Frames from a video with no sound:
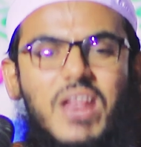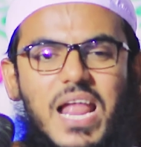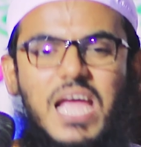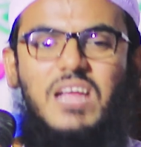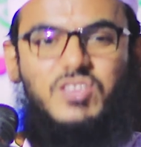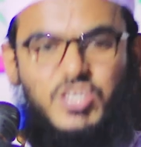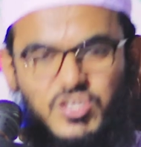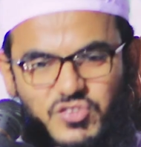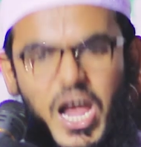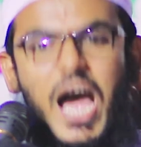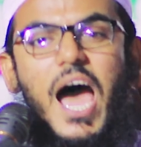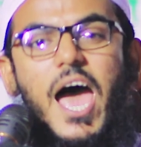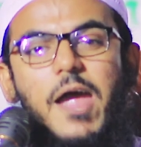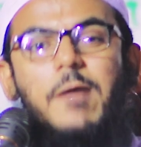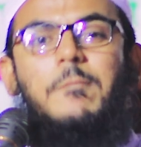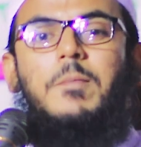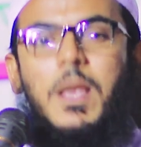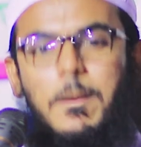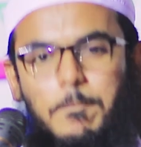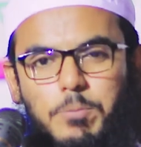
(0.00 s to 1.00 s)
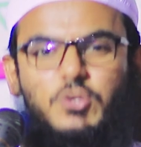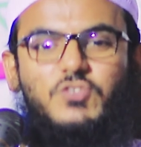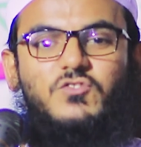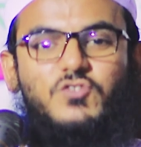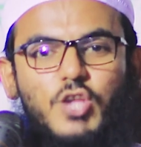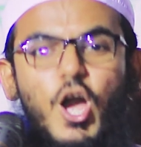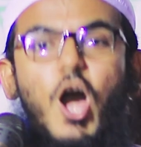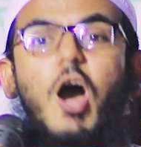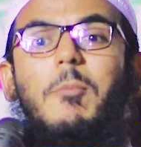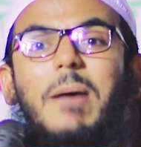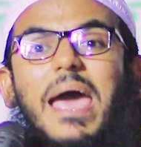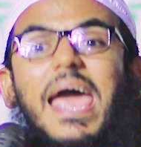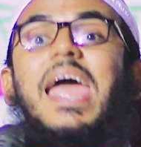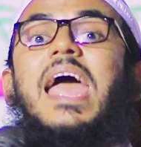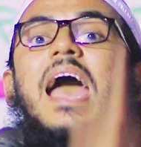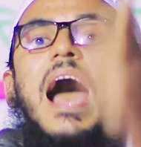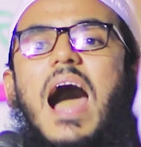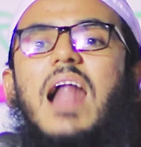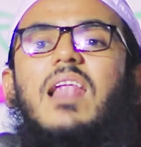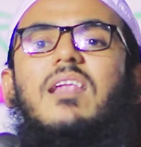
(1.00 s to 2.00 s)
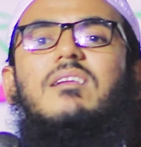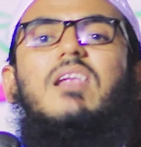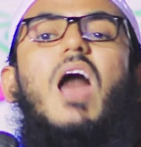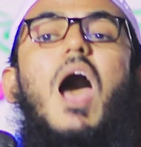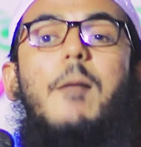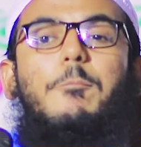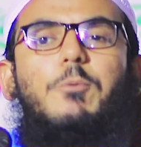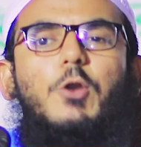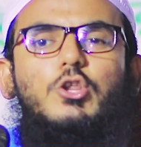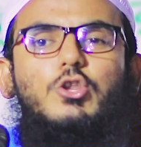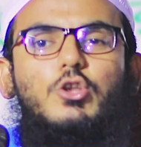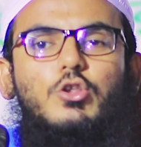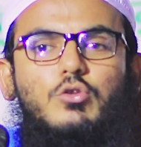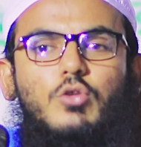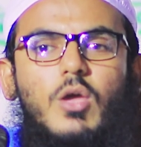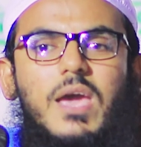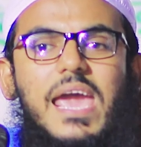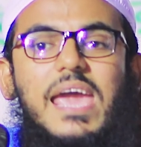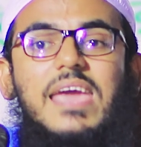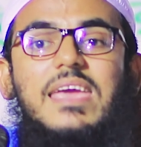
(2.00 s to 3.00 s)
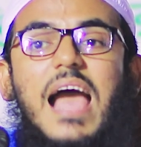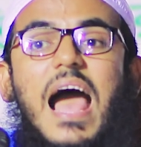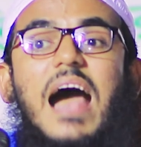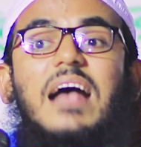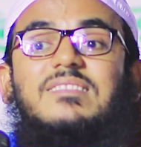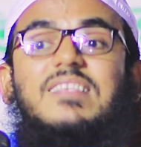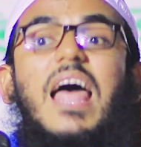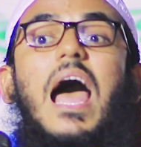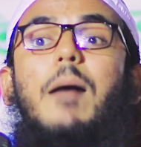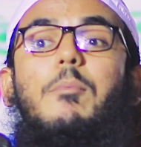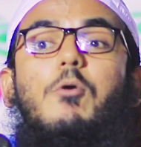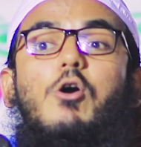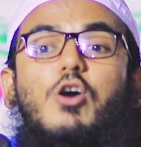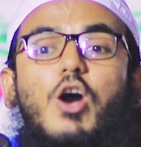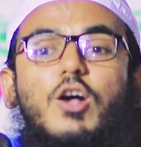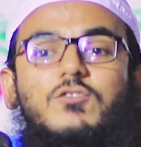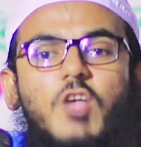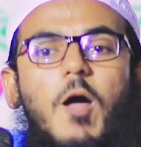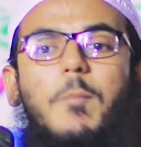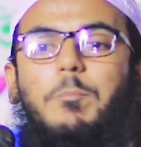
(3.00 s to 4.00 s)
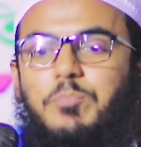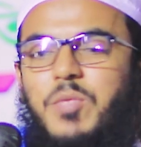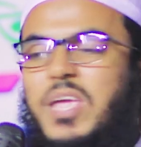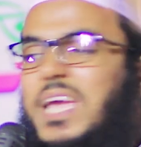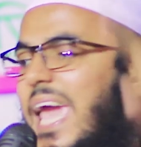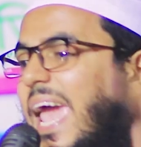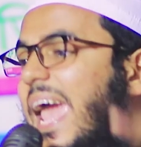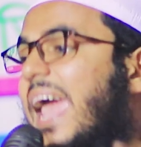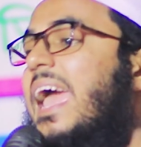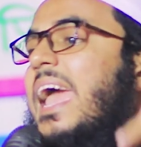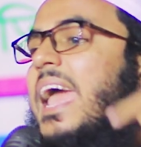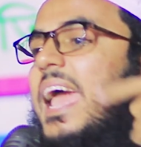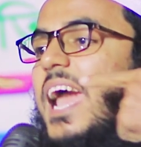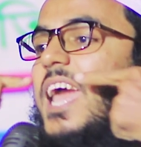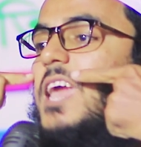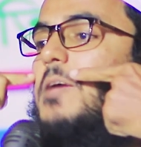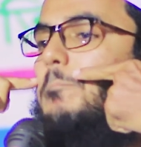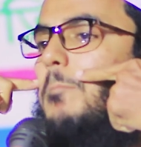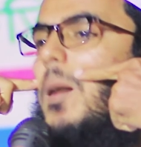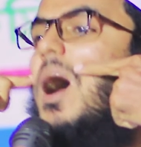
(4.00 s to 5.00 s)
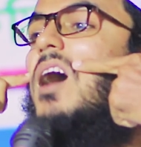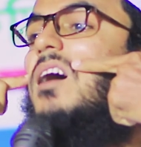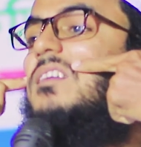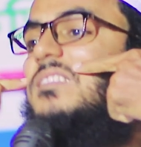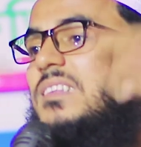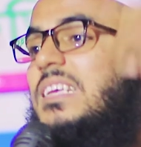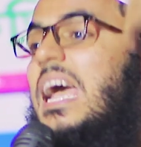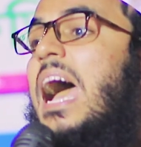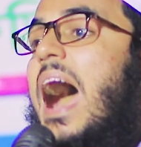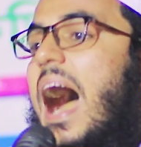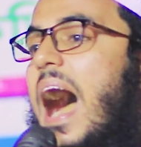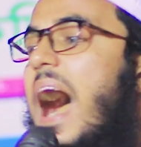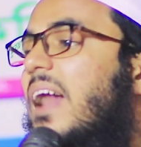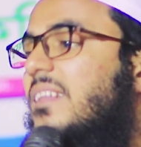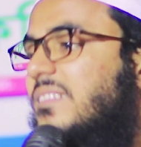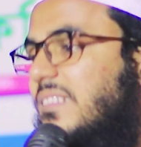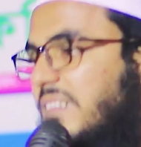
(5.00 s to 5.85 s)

ফেলাইতে চায় বুঝতে হবে আল্লাহ প্রদত্ত এই আজাব ও গজব থেকে এই মাস্ক আর